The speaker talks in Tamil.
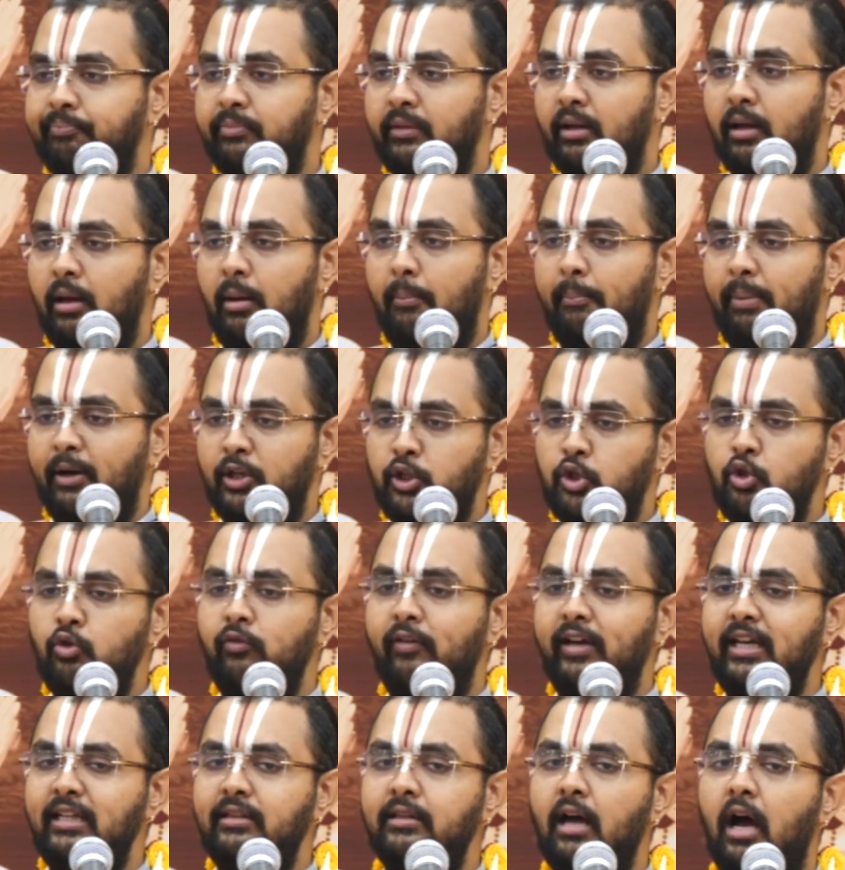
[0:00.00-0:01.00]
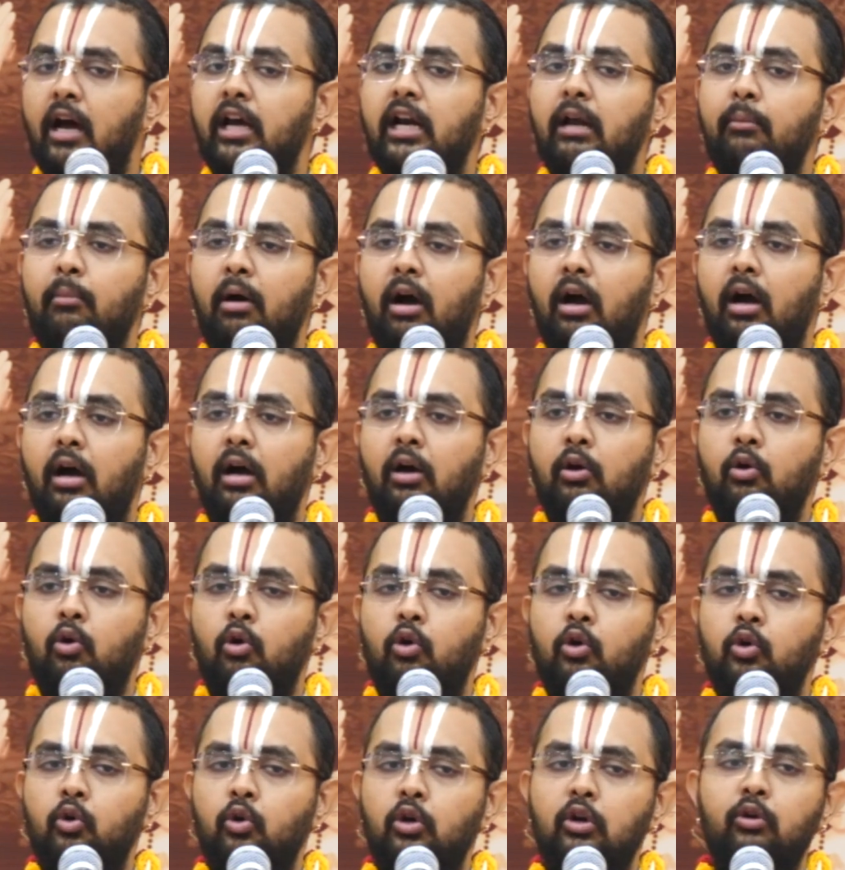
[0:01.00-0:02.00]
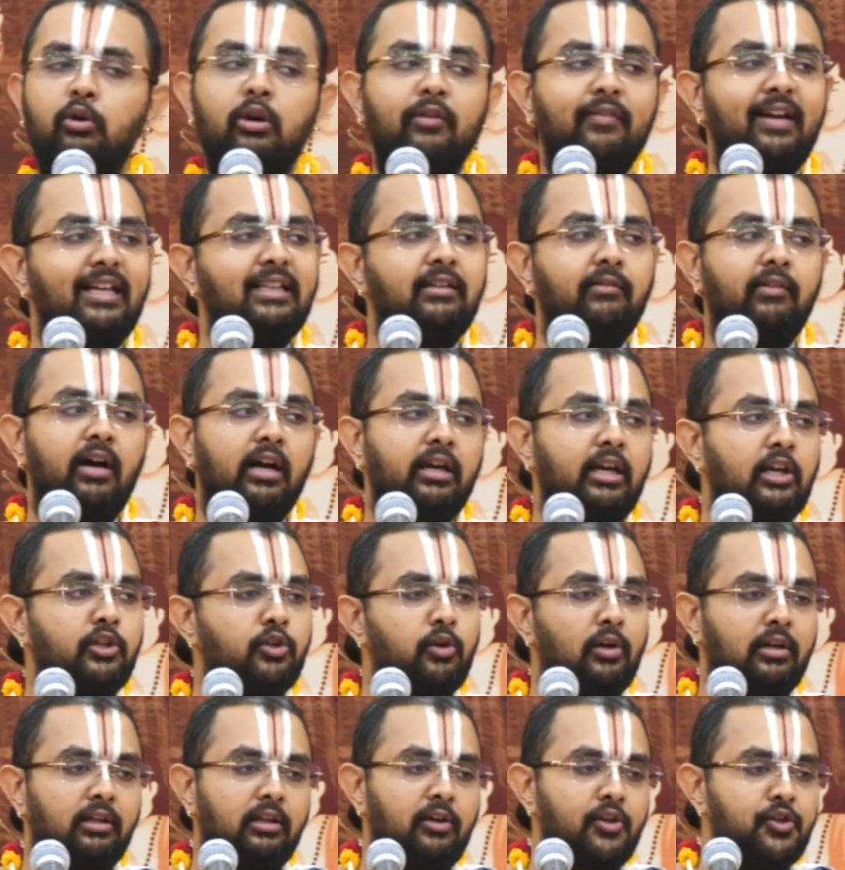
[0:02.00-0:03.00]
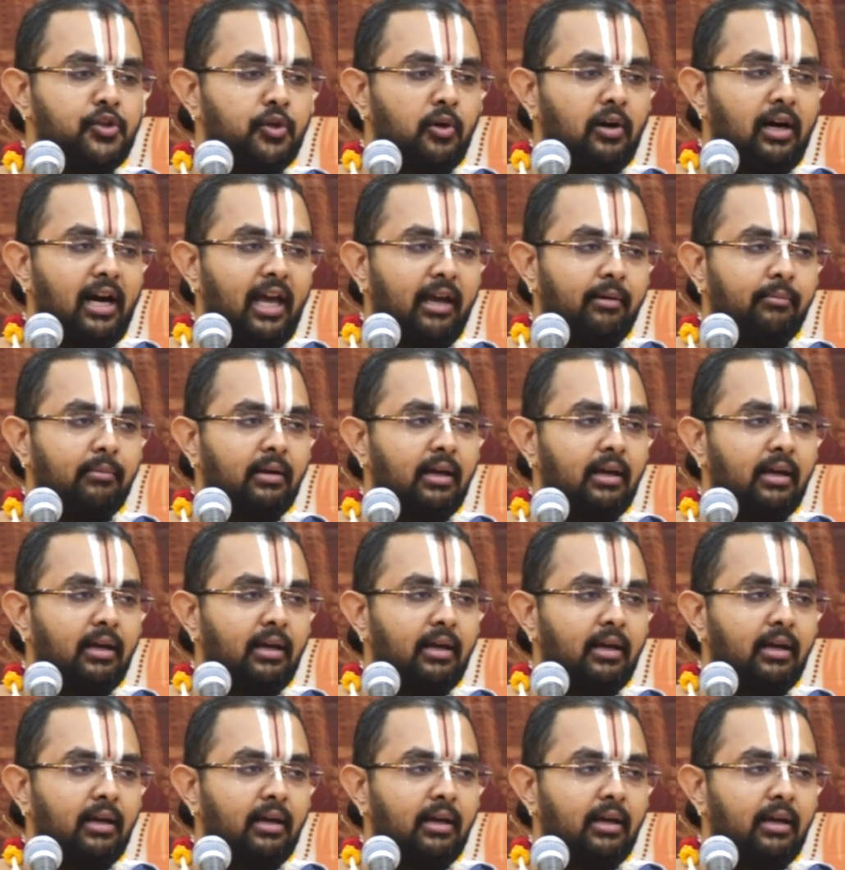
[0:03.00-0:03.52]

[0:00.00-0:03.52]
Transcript: பசுவை தானமாக கொடுன்னு ஒரு வேத வாக்கியம் சொல்றதுன்னு வச்சுங்களேன்